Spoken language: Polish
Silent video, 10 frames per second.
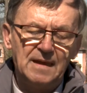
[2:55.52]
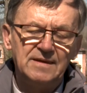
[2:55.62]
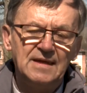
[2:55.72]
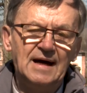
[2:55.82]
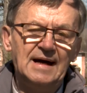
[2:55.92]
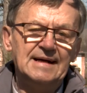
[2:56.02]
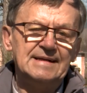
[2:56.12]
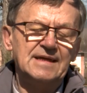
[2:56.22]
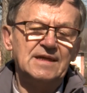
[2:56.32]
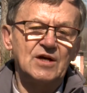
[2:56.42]
na,
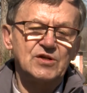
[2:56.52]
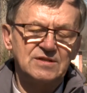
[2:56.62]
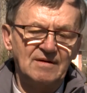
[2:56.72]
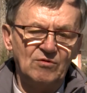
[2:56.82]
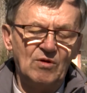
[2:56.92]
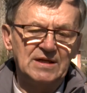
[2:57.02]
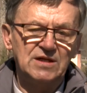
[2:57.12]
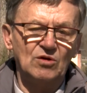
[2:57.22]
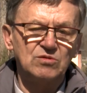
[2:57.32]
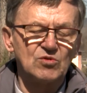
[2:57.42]
na nasze
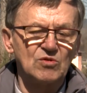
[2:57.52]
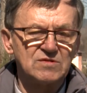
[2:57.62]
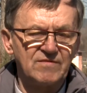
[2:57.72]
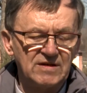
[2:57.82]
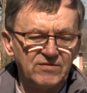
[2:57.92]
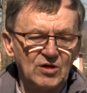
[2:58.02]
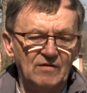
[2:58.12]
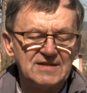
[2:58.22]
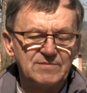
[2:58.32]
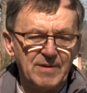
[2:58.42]
zawołanie. Oni muszą
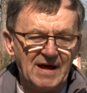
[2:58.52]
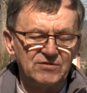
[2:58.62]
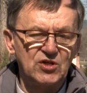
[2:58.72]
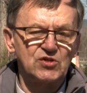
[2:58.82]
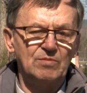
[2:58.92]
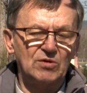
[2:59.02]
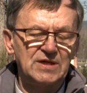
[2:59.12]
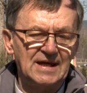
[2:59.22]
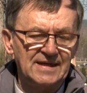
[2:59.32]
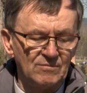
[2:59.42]
zweryfikować, sprawdzić, czy
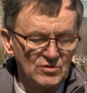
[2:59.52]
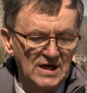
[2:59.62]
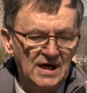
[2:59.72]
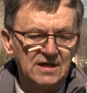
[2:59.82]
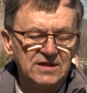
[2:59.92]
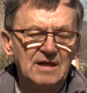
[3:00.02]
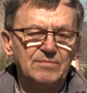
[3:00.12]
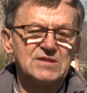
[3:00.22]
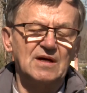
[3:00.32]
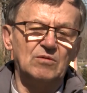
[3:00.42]
Bogdan Adamus nie
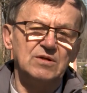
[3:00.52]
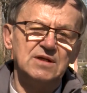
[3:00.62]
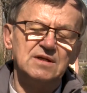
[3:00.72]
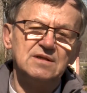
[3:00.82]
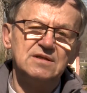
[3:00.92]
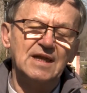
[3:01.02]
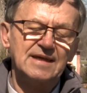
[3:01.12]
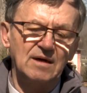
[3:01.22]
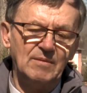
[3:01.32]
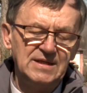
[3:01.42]
napisał y, nie
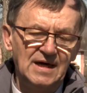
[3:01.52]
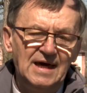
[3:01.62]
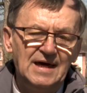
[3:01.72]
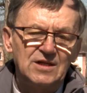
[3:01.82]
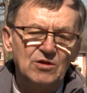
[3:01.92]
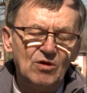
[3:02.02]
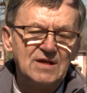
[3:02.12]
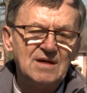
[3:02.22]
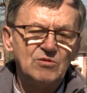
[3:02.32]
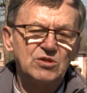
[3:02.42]
na temat. No
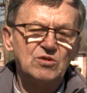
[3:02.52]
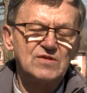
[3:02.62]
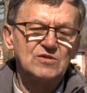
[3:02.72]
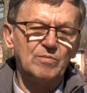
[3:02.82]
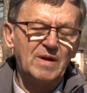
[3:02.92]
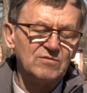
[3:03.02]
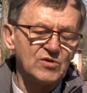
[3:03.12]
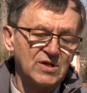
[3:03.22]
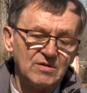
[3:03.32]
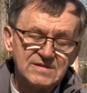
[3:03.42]
okazało się to wszystko
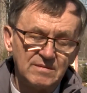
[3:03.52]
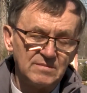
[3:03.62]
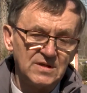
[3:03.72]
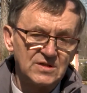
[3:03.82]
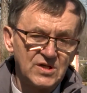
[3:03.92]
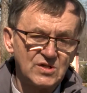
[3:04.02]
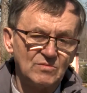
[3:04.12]
prawdą, z czego jestem y, szczerze